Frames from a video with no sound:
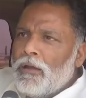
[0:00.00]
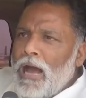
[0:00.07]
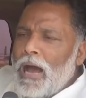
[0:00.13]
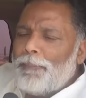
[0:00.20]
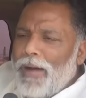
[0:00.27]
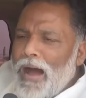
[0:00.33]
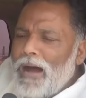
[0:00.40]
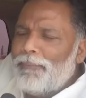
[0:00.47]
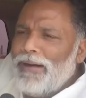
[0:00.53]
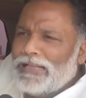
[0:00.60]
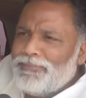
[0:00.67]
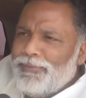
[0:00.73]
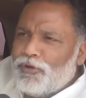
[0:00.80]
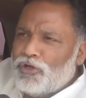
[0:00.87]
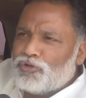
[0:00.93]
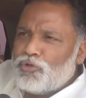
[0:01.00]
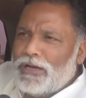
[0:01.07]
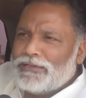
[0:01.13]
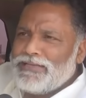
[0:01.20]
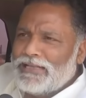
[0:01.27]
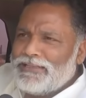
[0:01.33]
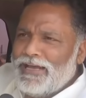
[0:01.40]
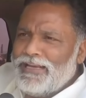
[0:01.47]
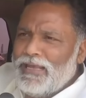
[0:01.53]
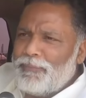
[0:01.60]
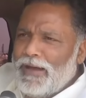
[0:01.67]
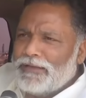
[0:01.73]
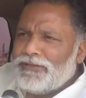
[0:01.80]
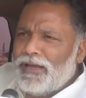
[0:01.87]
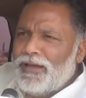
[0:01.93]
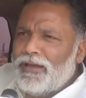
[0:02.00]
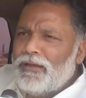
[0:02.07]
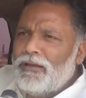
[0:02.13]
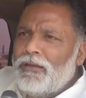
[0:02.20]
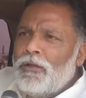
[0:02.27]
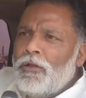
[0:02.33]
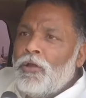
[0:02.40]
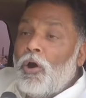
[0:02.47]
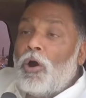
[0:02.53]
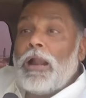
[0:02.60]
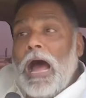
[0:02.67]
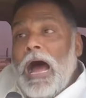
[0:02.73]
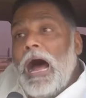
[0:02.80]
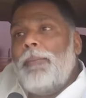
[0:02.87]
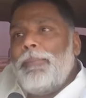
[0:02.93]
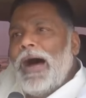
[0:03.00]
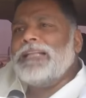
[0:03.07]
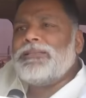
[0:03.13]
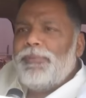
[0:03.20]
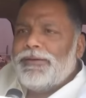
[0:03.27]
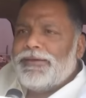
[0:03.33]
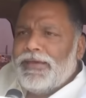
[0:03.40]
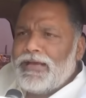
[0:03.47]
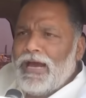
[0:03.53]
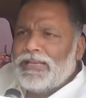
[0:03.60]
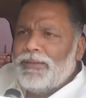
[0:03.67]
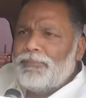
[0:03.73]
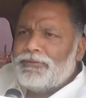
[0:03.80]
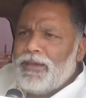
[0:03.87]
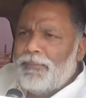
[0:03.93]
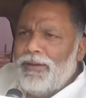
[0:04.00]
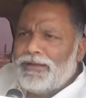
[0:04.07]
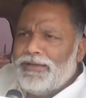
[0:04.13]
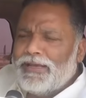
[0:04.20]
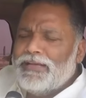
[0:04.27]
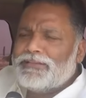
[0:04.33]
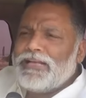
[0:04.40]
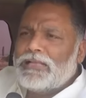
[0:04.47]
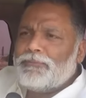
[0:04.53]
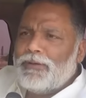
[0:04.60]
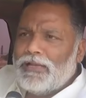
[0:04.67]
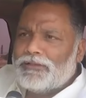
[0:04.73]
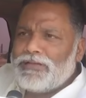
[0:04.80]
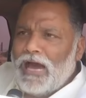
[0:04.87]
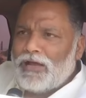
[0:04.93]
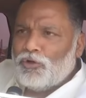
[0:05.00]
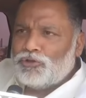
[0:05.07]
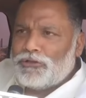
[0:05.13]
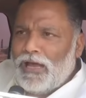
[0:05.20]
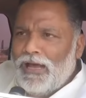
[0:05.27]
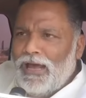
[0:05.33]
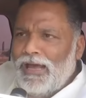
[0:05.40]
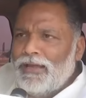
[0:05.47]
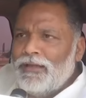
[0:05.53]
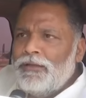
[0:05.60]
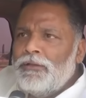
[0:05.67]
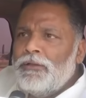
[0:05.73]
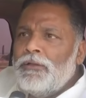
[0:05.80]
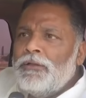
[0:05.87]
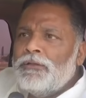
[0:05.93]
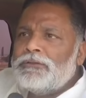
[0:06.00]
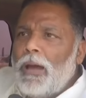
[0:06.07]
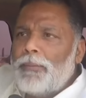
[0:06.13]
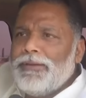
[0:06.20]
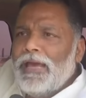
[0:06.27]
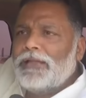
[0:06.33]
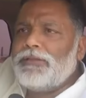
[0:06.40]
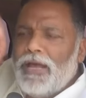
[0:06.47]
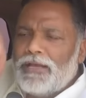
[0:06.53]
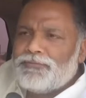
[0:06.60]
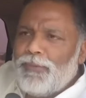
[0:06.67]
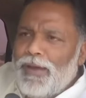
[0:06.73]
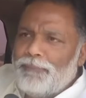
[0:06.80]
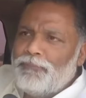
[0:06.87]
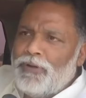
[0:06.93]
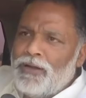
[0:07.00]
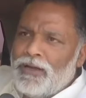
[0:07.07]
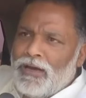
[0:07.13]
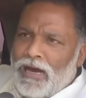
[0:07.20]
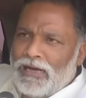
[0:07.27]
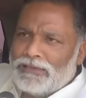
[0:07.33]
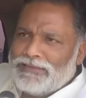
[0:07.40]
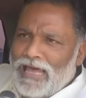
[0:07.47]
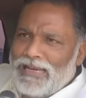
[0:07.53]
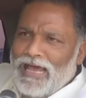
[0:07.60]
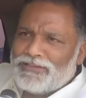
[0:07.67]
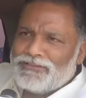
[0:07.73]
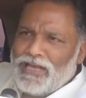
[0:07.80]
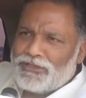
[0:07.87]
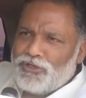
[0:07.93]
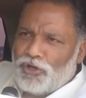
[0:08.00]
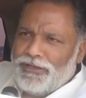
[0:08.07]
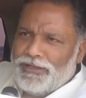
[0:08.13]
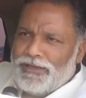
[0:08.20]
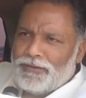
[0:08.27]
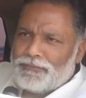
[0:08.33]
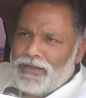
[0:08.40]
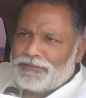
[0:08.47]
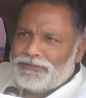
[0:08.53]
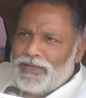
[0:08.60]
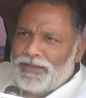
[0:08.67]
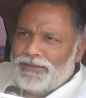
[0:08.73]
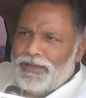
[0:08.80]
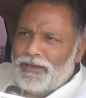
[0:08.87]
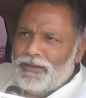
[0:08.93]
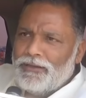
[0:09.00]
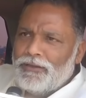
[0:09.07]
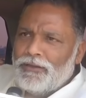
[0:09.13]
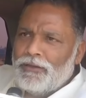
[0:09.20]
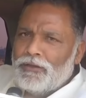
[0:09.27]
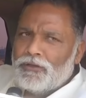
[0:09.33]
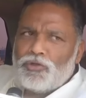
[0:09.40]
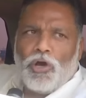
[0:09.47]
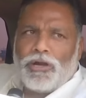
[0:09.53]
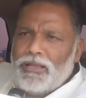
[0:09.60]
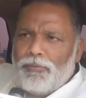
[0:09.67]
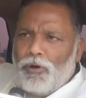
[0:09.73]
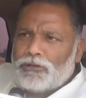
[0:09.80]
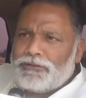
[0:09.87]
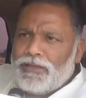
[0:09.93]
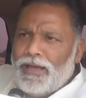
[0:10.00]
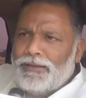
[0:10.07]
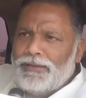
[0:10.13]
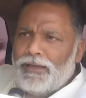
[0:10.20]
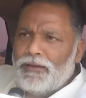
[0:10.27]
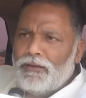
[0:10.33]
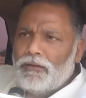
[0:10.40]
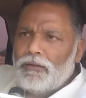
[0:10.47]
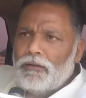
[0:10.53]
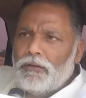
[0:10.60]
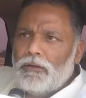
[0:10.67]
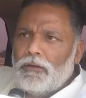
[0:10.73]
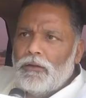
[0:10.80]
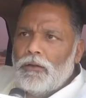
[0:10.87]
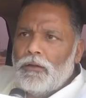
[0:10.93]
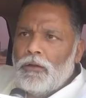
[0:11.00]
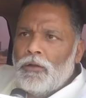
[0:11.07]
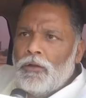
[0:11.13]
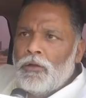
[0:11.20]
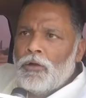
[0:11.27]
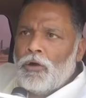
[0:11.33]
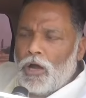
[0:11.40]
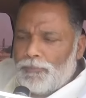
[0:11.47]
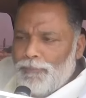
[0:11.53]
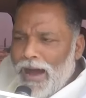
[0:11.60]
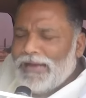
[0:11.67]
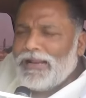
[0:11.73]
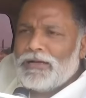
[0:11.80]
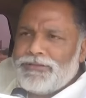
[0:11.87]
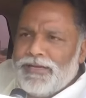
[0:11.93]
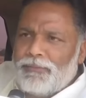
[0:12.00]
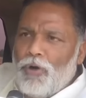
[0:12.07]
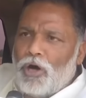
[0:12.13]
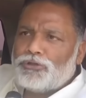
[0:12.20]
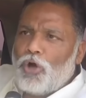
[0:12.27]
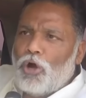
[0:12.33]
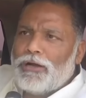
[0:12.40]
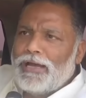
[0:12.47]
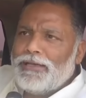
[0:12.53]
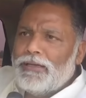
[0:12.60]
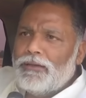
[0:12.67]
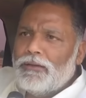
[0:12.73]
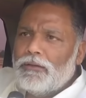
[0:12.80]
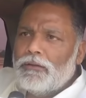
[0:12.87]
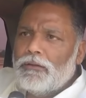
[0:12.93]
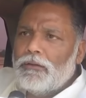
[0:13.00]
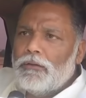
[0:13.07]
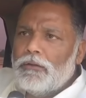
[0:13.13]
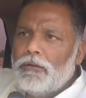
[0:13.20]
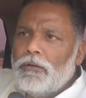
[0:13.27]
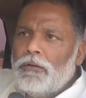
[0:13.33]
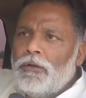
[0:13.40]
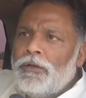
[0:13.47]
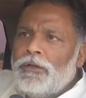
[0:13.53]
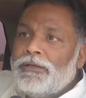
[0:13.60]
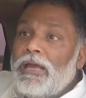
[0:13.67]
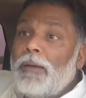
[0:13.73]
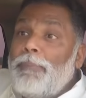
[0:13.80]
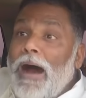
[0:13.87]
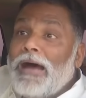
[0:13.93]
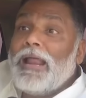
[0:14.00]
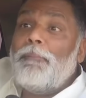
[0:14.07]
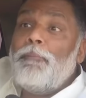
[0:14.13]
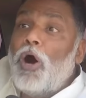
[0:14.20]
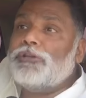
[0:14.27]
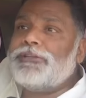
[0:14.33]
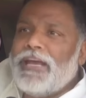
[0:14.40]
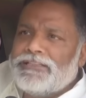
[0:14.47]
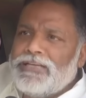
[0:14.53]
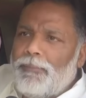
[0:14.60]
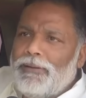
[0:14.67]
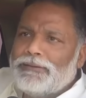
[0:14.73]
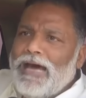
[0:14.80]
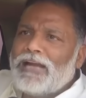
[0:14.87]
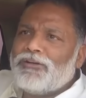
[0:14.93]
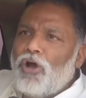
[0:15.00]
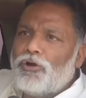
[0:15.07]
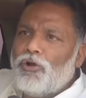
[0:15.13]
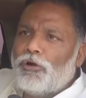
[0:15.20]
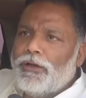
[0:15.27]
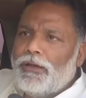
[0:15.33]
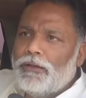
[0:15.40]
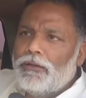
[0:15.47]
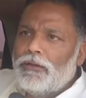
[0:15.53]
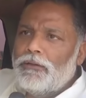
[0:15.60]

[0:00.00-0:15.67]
आप आम आदमी को सुरक्षा दे नहीं पाते हैं और आम आदमी की गरीब की बेटी के साथ बलात्कार होता है तब यह देश में हड़ताल आज तक क्यों नहीं करते हैं ये क्यों नहीं बोलते हैं ये और बारह की मौत हो गई ये बारह मौत के जिम्मेदार कौन होंगे